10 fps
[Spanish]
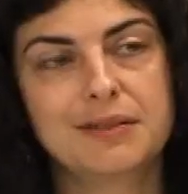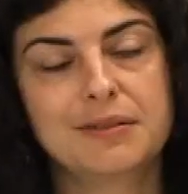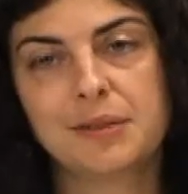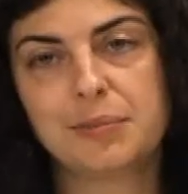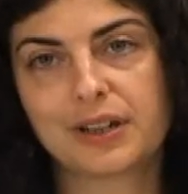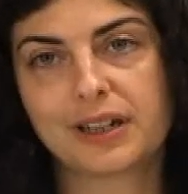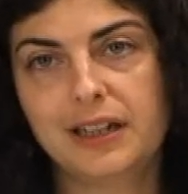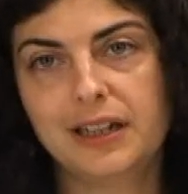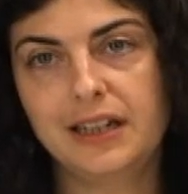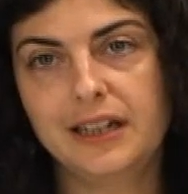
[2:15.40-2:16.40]
sobre esta
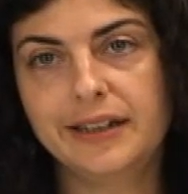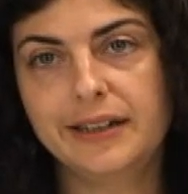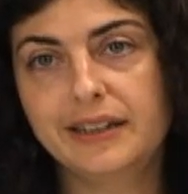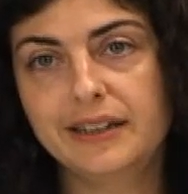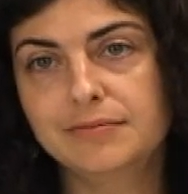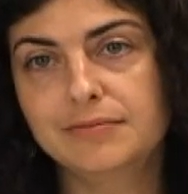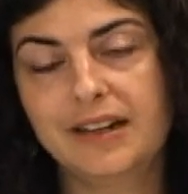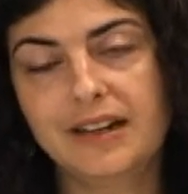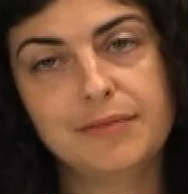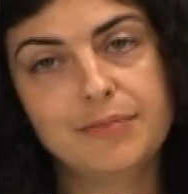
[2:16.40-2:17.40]
enfermedad, ya que la
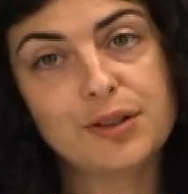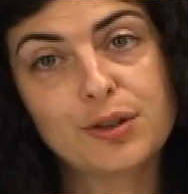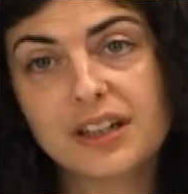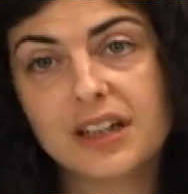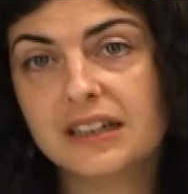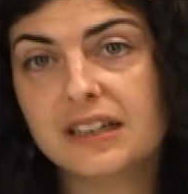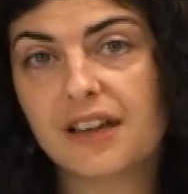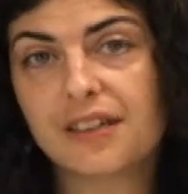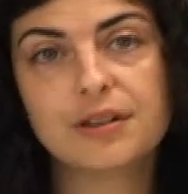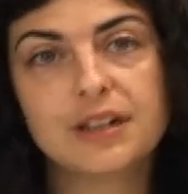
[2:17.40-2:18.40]
ATE es una
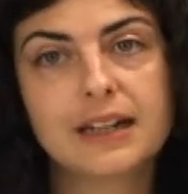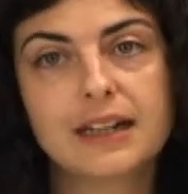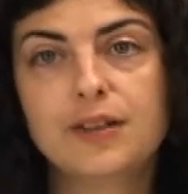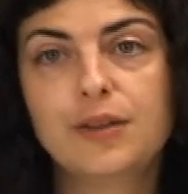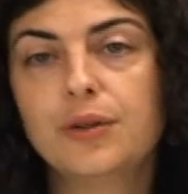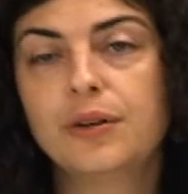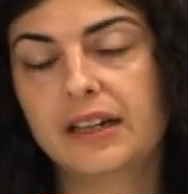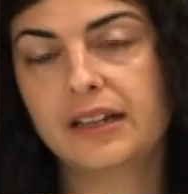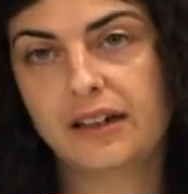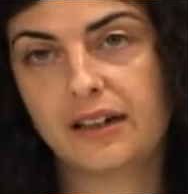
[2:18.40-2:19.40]
enfermedad con una prevalencia
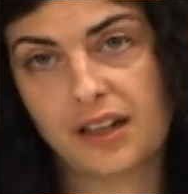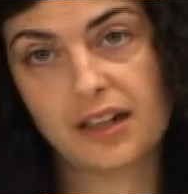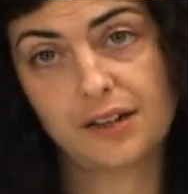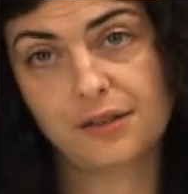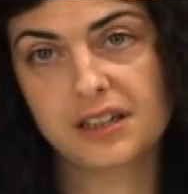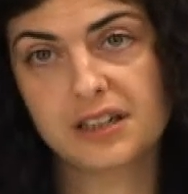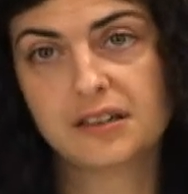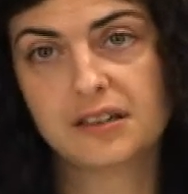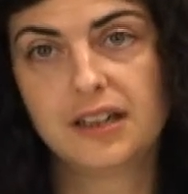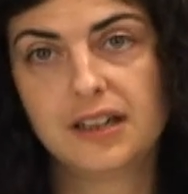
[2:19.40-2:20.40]
tan baja que se
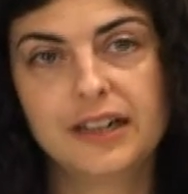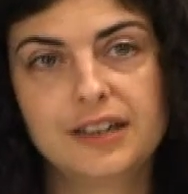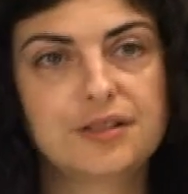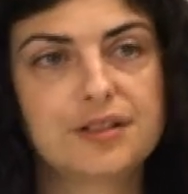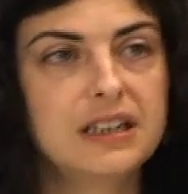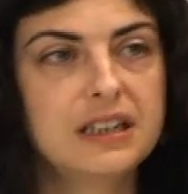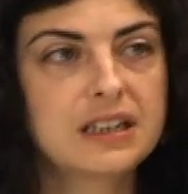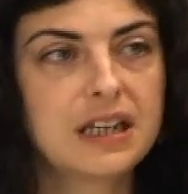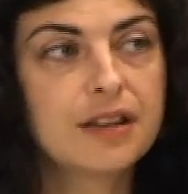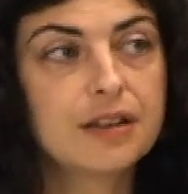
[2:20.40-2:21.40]
invierte poco en
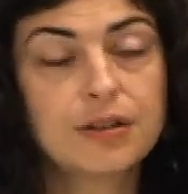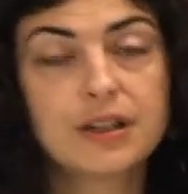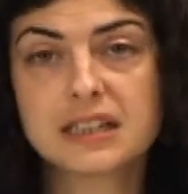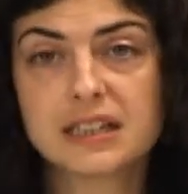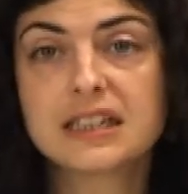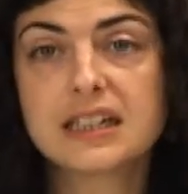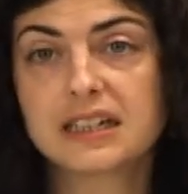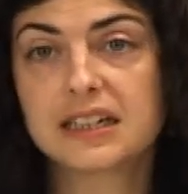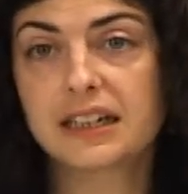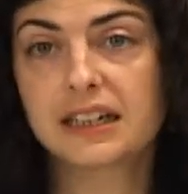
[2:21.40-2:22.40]
investigación
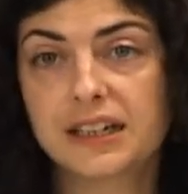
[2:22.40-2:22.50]
porque no es